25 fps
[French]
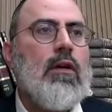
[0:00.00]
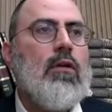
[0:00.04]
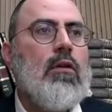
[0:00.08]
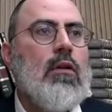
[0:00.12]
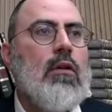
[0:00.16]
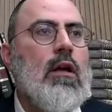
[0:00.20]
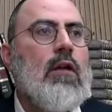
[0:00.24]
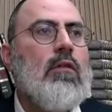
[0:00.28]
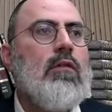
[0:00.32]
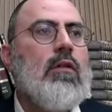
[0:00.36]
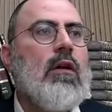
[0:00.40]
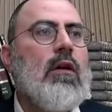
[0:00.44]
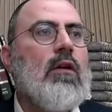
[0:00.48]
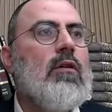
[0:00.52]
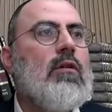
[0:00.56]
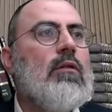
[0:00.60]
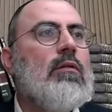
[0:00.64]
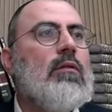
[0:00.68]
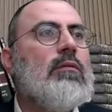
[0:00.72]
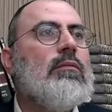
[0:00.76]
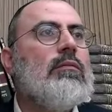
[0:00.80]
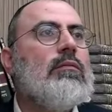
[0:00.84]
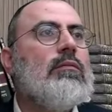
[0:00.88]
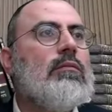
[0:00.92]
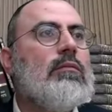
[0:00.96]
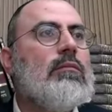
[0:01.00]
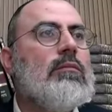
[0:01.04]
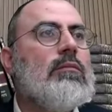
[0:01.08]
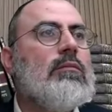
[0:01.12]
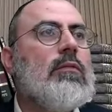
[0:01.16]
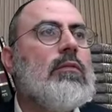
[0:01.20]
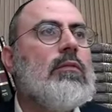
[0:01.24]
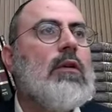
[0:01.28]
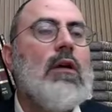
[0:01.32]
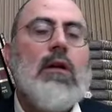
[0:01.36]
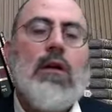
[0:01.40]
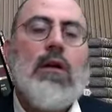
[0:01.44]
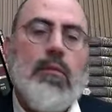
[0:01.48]
Il y a une virgule, il a une
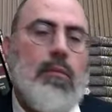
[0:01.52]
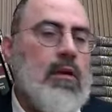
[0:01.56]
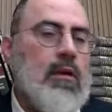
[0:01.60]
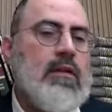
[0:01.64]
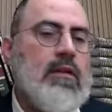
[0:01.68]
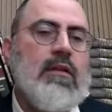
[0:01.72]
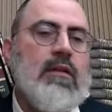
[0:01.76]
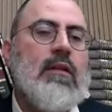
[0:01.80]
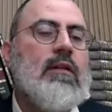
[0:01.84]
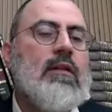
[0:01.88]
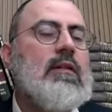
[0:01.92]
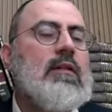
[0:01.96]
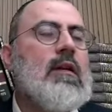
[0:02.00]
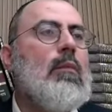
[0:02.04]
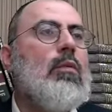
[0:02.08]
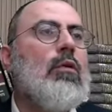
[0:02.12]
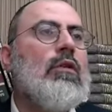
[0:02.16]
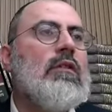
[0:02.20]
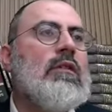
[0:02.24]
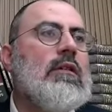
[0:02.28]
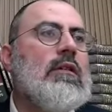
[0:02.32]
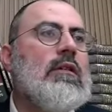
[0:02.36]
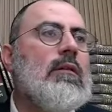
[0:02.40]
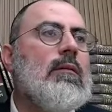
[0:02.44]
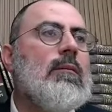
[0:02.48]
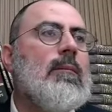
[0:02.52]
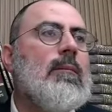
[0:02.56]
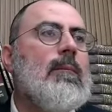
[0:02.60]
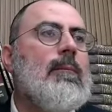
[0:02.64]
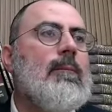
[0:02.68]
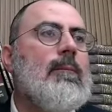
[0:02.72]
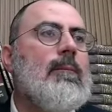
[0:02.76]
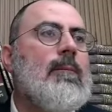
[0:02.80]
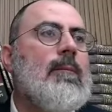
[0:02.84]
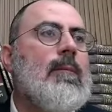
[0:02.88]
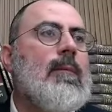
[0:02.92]
virgule. Ben, c'est des abrutis.